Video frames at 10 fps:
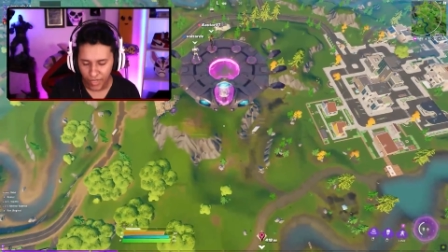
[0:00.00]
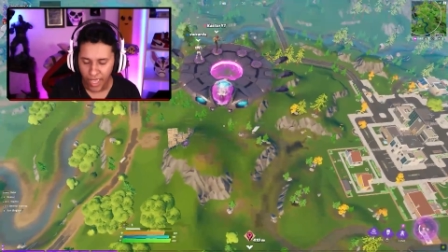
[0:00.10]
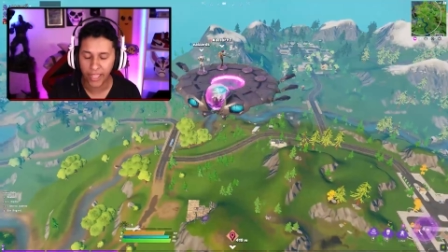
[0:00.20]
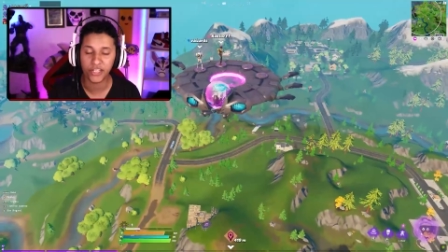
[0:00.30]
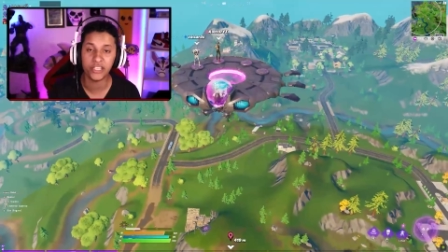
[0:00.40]
A
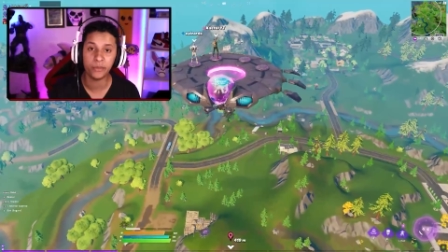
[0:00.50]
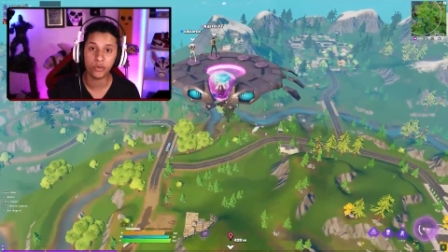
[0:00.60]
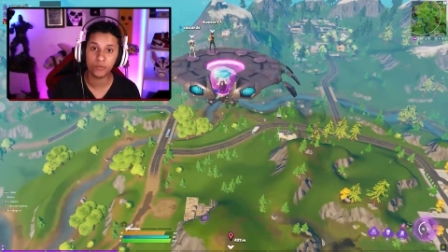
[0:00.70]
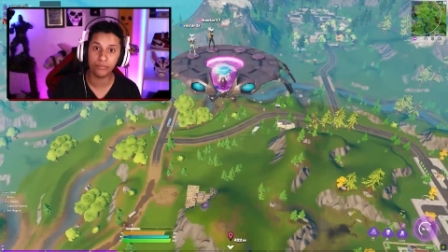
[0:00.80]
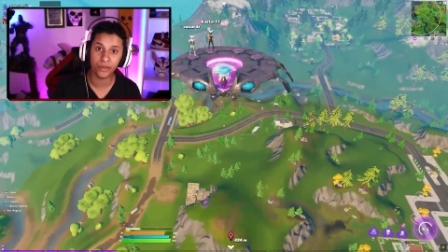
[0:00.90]
gente vai receber os
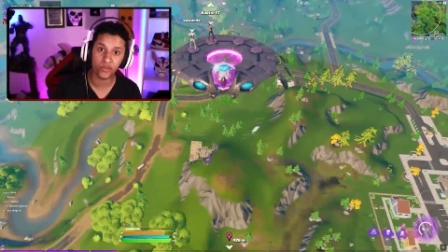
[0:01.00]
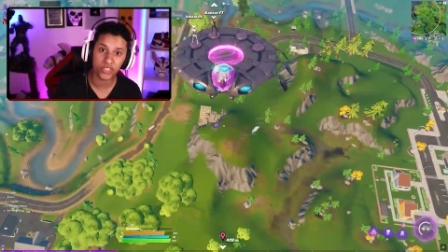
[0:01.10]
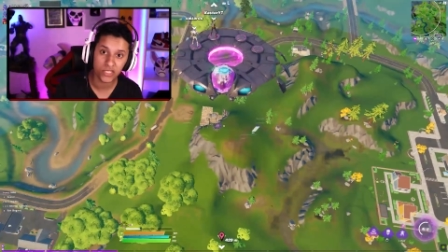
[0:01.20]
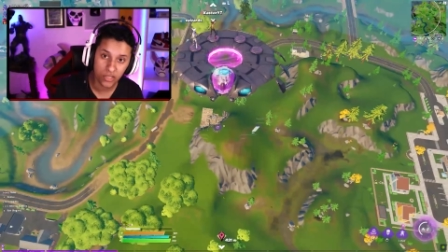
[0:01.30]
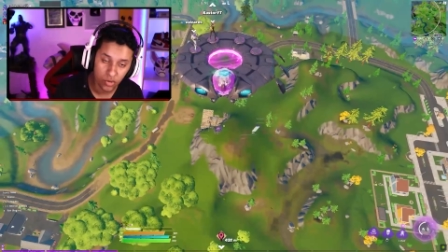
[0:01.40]
primeiros
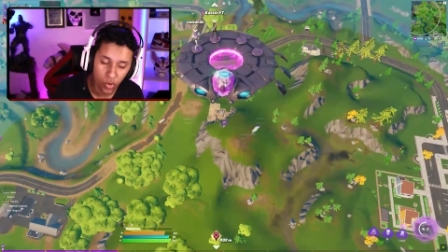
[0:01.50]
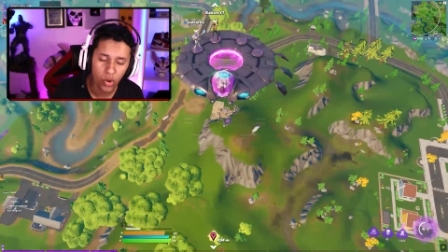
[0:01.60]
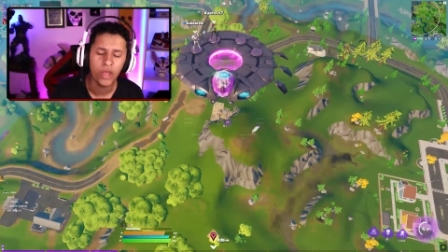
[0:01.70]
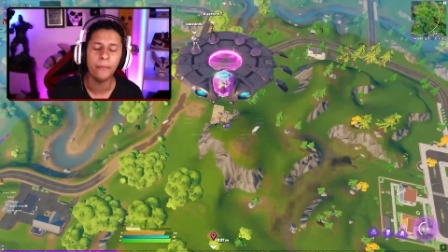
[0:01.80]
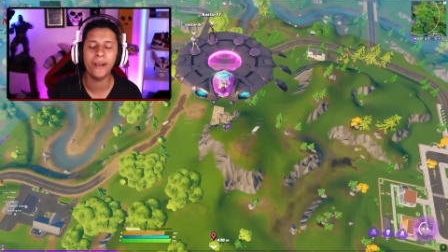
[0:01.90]
cinco,
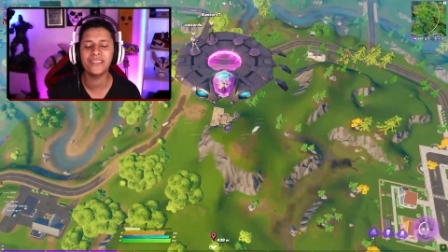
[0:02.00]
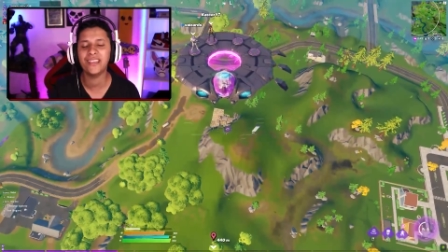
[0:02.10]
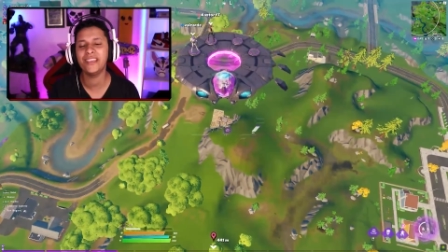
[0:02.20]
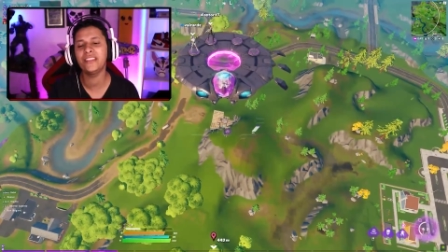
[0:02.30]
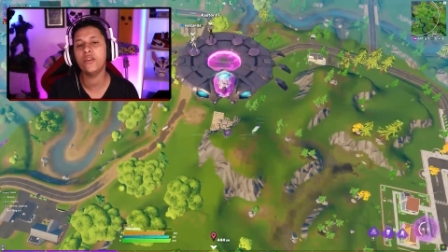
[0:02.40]
mas
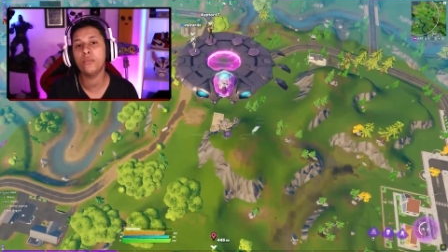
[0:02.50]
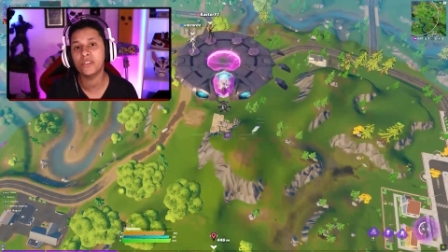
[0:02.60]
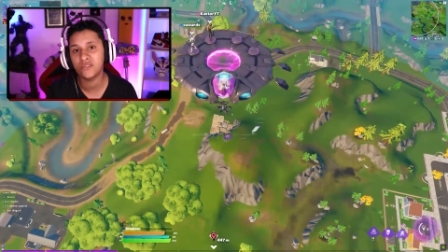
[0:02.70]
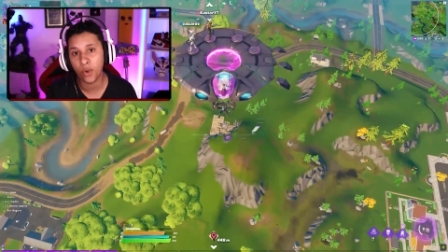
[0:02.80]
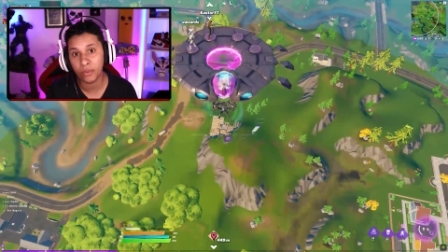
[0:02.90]
aí tem algumas
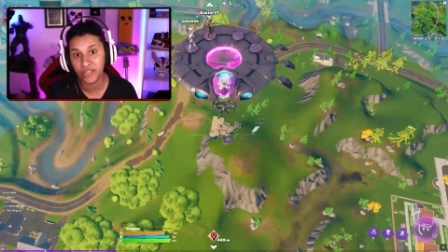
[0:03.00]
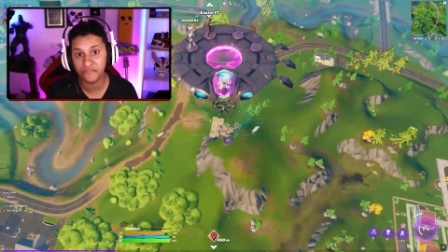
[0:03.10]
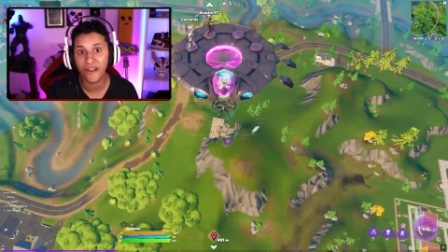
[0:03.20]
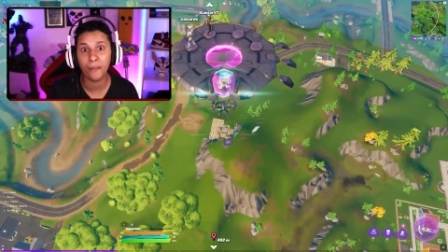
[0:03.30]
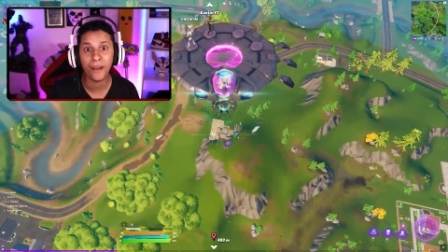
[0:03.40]
formas de
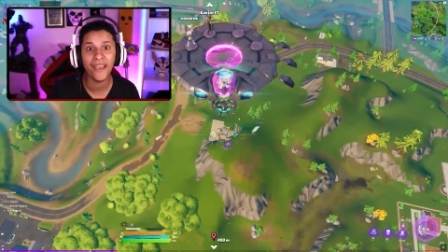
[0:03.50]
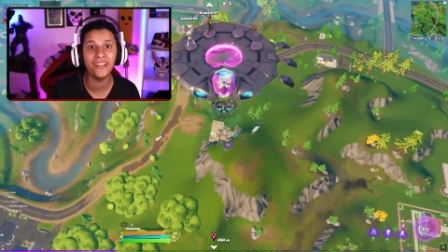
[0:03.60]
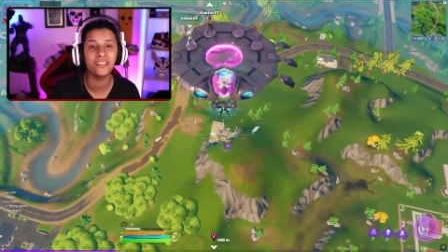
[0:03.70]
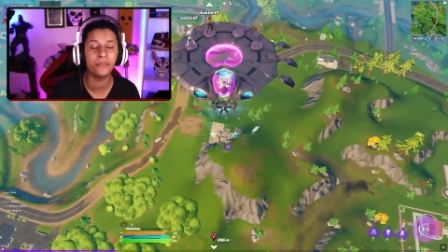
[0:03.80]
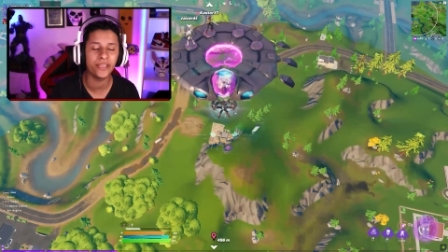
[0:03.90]
farmar ele
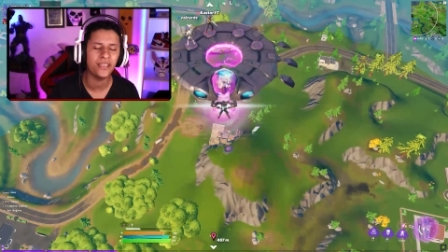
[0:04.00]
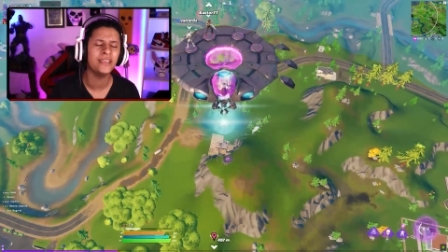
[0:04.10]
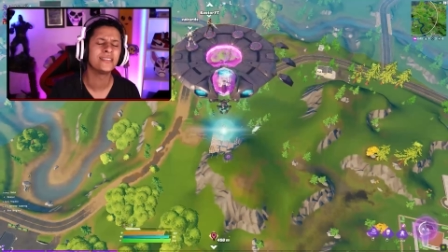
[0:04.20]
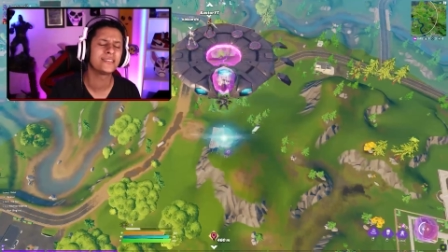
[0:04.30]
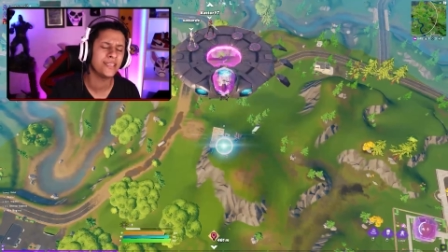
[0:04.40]
também,
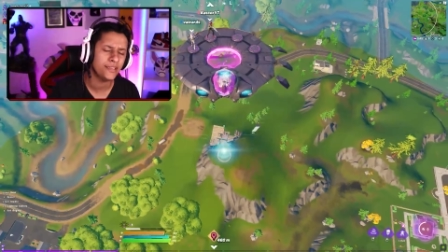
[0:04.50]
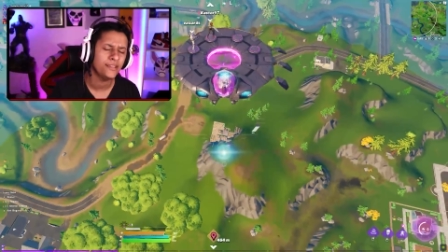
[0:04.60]
sem